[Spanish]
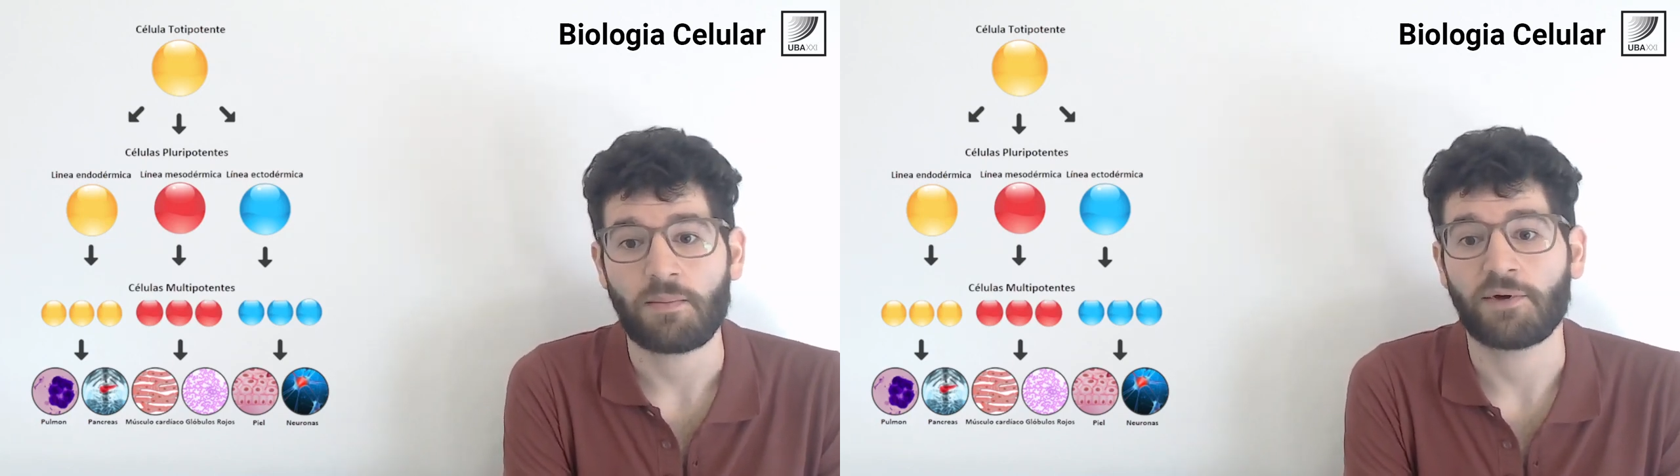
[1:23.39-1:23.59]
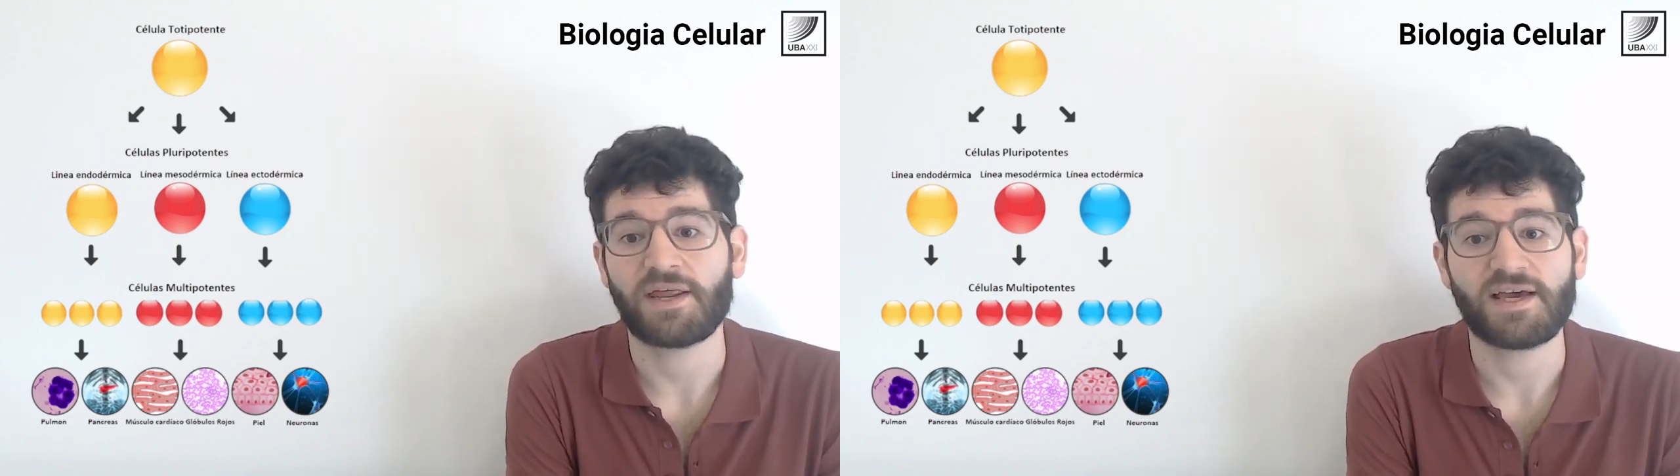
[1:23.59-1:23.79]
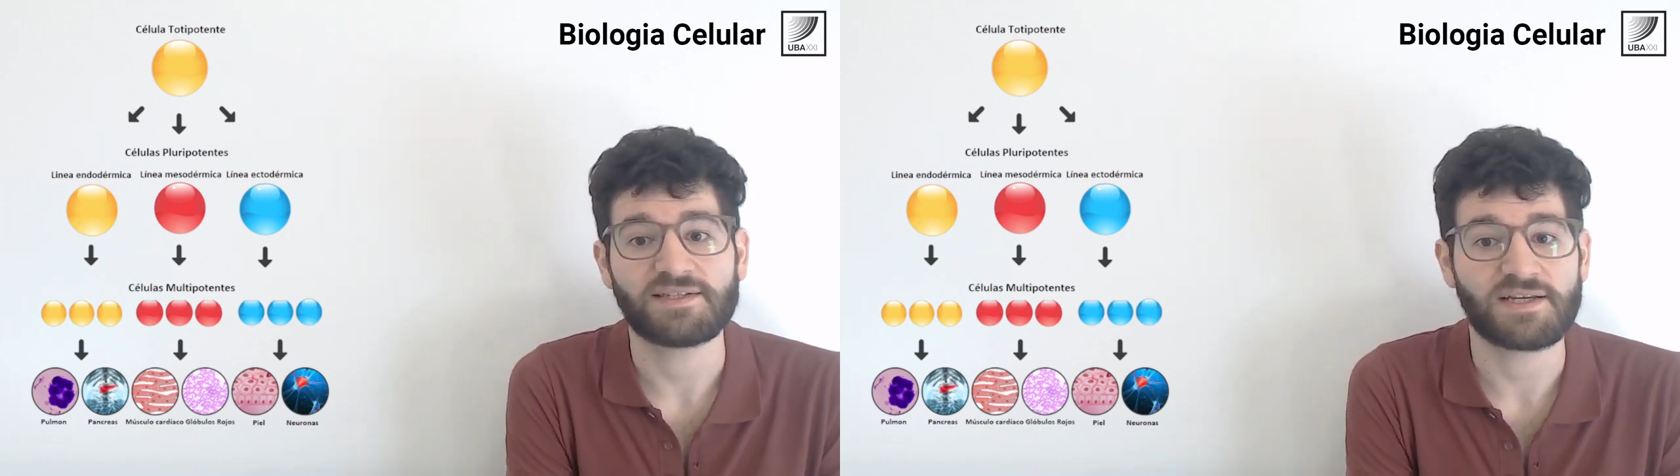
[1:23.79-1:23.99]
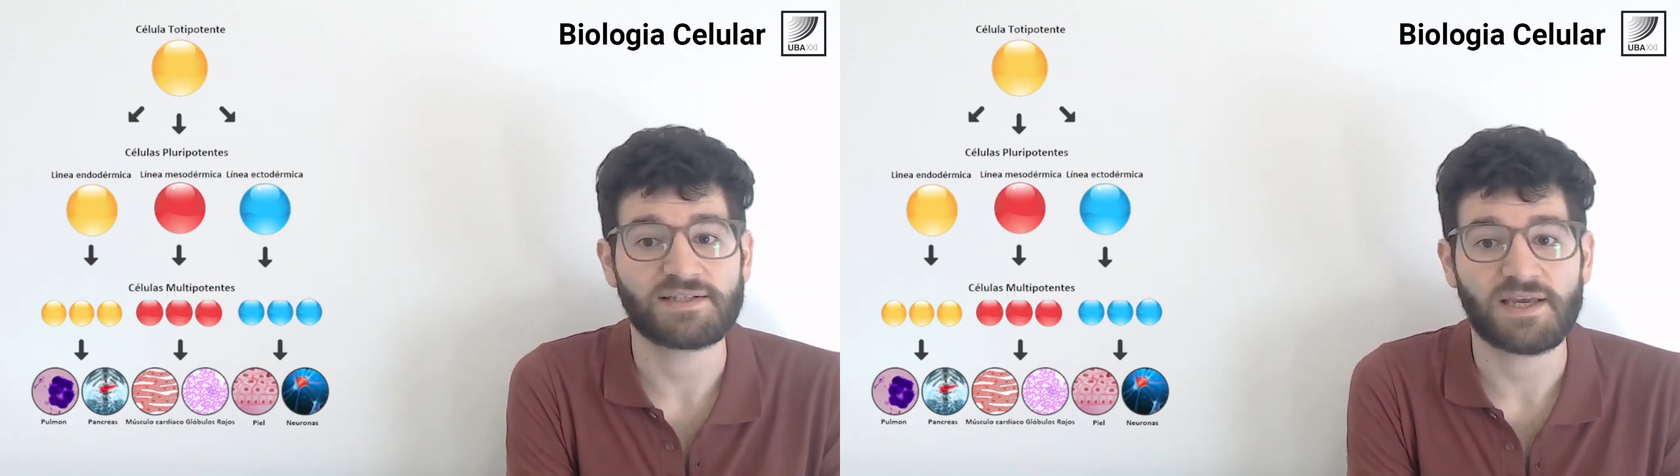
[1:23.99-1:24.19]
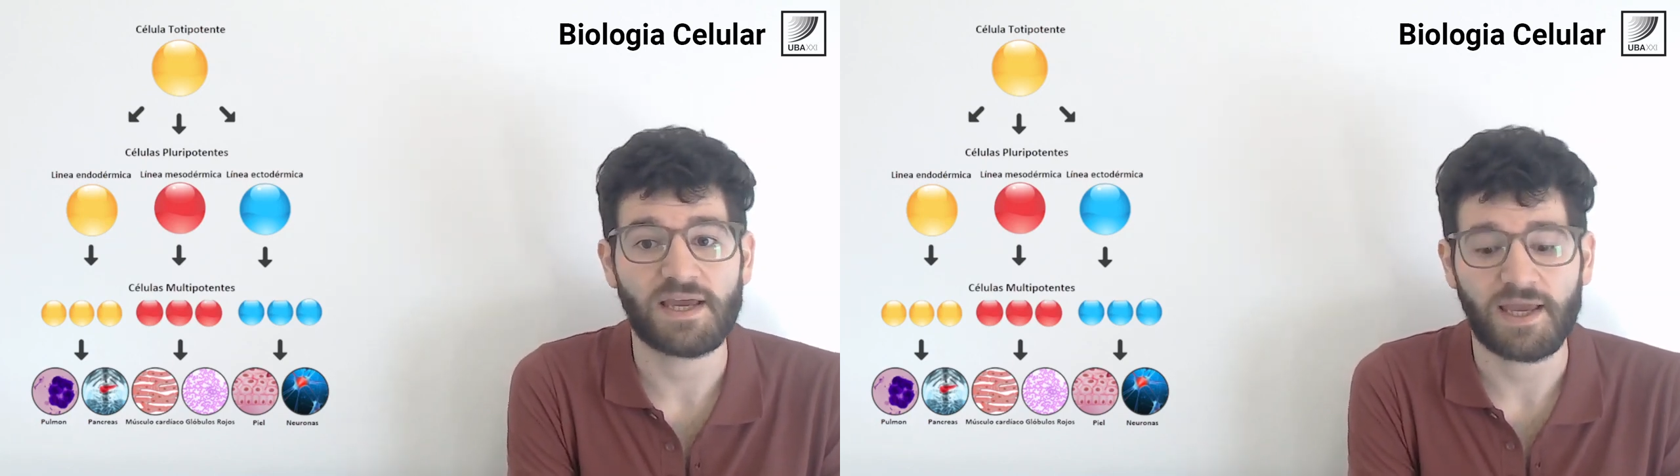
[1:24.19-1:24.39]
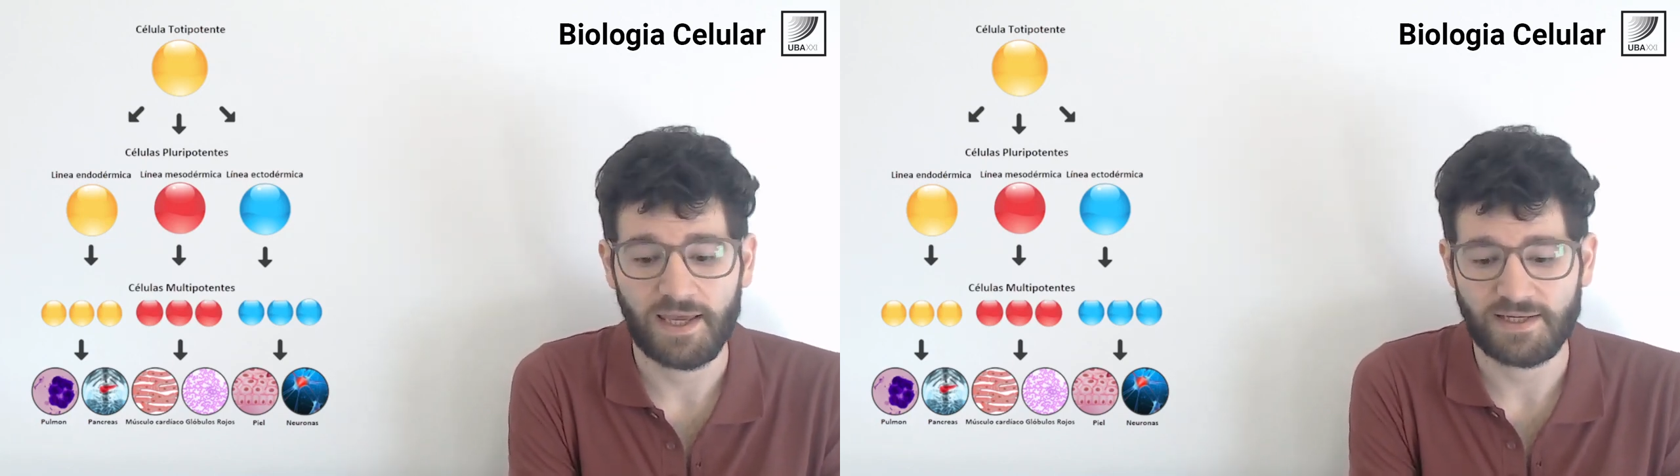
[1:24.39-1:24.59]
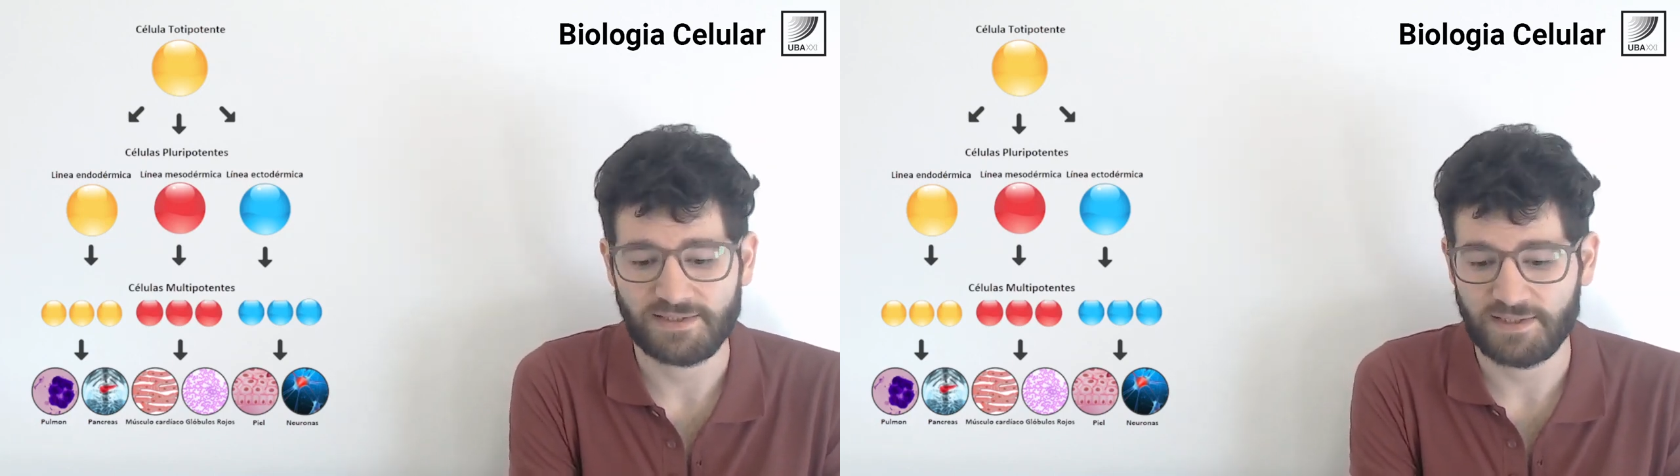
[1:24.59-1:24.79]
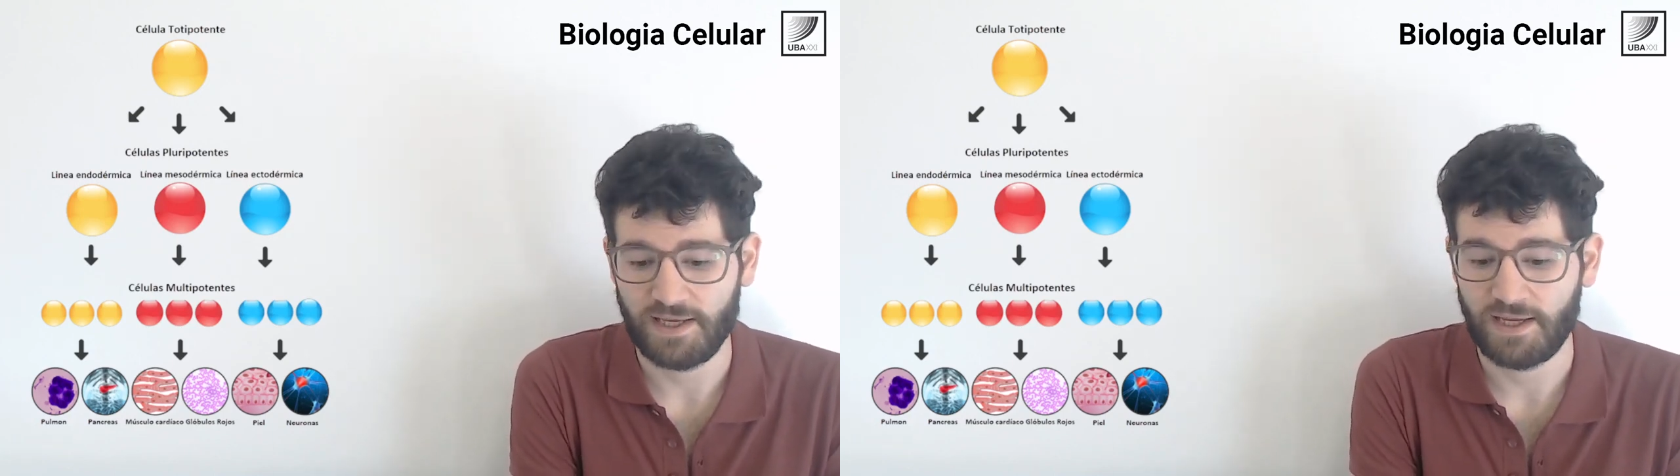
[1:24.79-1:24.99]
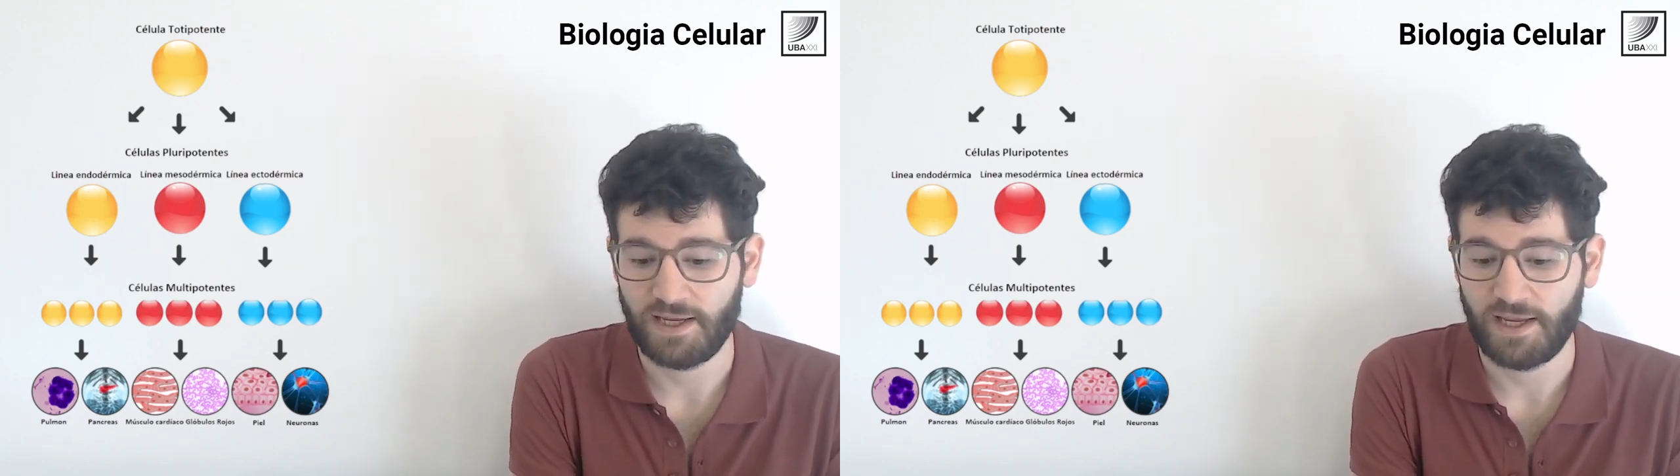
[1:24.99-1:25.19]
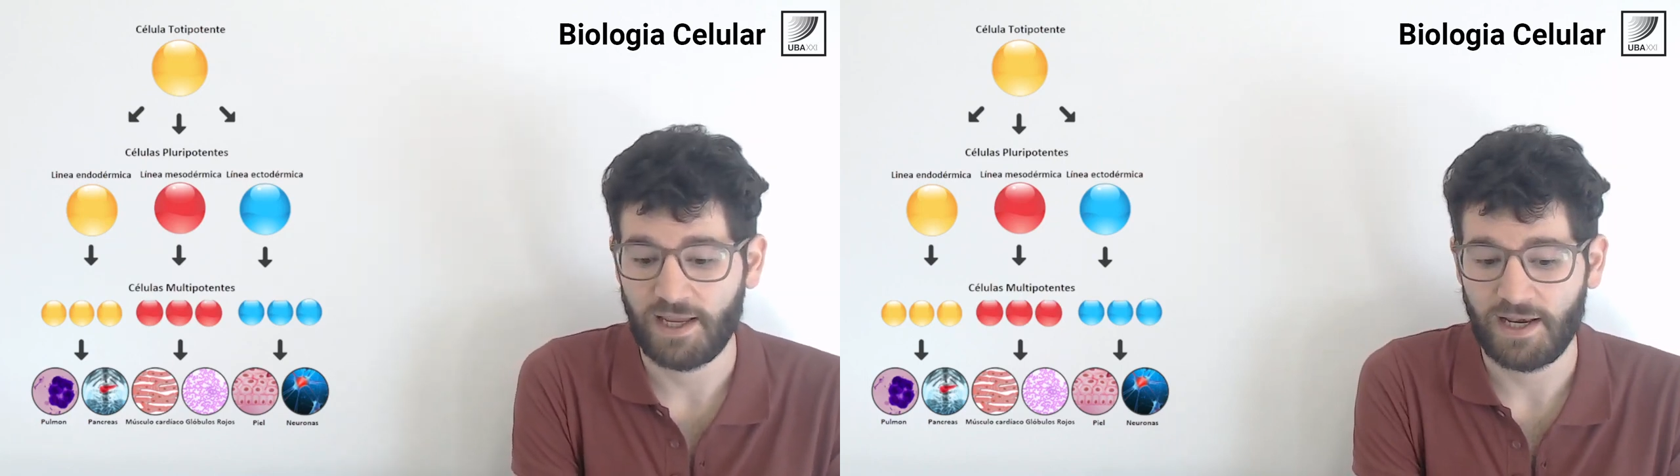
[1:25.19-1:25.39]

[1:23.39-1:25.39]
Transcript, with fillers: podría decirse que es eh,